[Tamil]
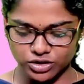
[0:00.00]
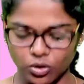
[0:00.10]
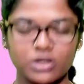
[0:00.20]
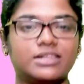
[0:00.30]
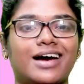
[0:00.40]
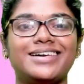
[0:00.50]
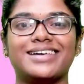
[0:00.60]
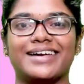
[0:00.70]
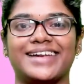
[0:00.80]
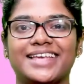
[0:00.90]
டோல் தட்
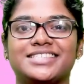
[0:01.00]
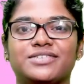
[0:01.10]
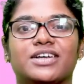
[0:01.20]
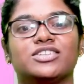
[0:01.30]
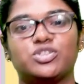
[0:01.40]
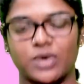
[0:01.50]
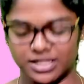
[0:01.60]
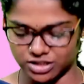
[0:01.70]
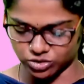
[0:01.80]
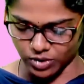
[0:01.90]
நான் நெக்ஸ்ட் வந்து
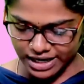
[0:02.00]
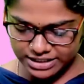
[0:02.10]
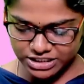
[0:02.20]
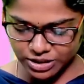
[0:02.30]
டுவெல்த்து ஸ்வாலஜிக்கு